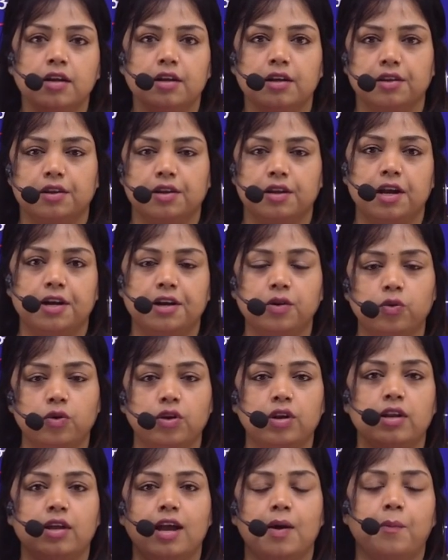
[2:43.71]
रिलेटेड कोई
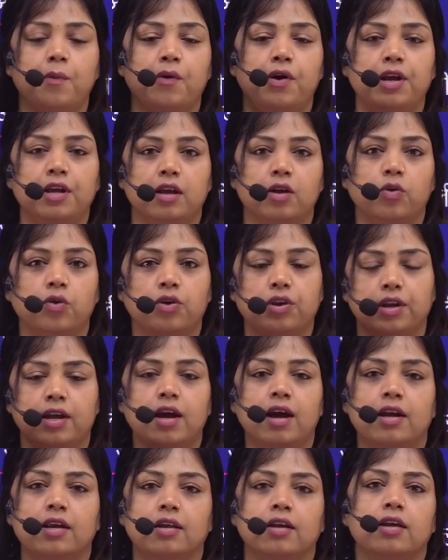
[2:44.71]
नया पॉइंट या कोई नया
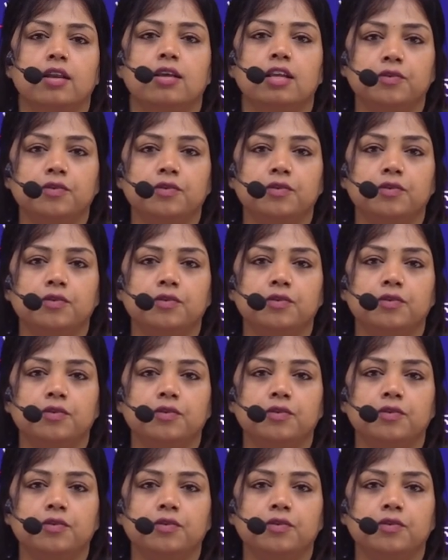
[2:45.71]
आर्टिकल